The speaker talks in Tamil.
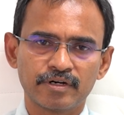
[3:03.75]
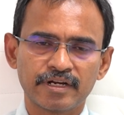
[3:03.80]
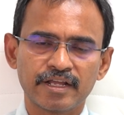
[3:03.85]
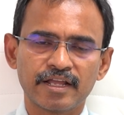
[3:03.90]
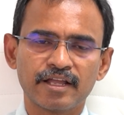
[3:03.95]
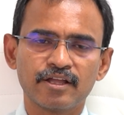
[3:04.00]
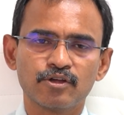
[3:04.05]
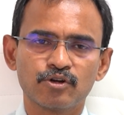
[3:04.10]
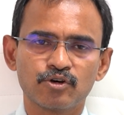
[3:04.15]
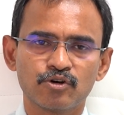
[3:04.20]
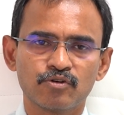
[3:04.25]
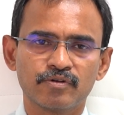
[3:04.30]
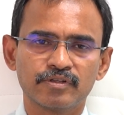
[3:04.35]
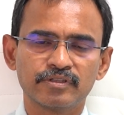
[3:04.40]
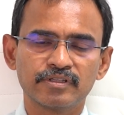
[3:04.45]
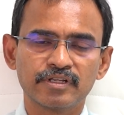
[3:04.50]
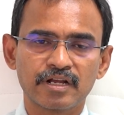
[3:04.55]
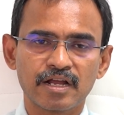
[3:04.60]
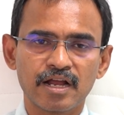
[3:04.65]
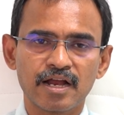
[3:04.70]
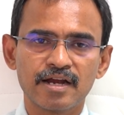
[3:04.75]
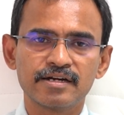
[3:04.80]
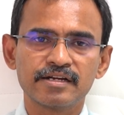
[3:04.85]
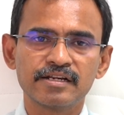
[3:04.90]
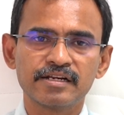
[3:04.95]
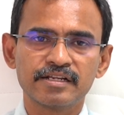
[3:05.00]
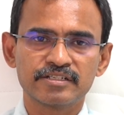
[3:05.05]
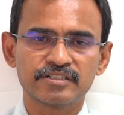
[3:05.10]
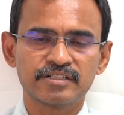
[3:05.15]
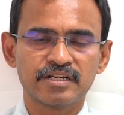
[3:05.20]
டேரோ வந்து
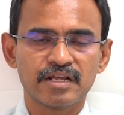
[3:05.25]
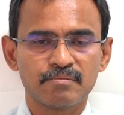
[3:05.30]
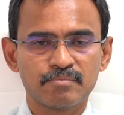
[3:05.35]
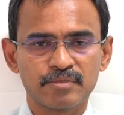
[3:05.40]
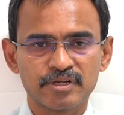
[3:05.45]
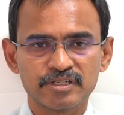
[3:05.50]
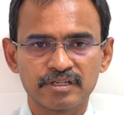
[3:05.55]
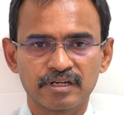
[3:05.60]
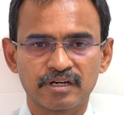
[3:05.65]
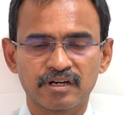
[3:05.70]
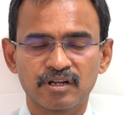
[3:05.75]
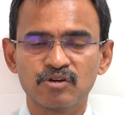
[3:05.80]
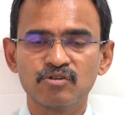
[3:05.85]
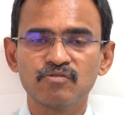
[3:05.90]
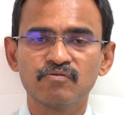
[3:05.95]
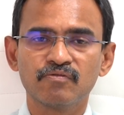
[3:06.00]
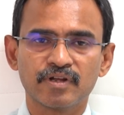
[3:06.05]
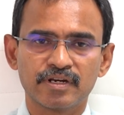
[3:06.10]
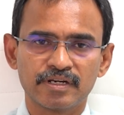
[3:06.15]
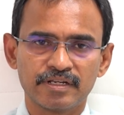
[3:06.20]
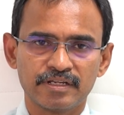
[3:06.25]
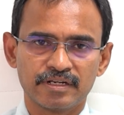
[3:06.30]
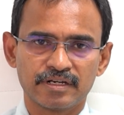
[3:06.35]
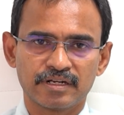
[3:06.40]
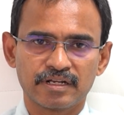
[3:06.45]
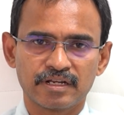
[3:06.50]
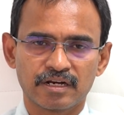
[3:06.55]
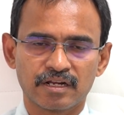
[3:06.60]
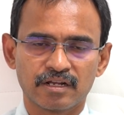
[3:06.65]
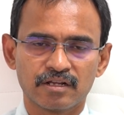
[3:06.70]
காட்டிலேஜ் டேமேஜ் ஆனாலும் வலி
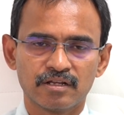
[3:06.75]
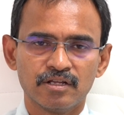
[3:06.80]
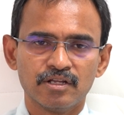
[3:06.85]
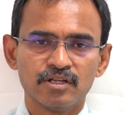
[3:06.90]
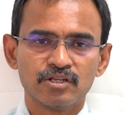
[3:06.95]
இருக்கலாம்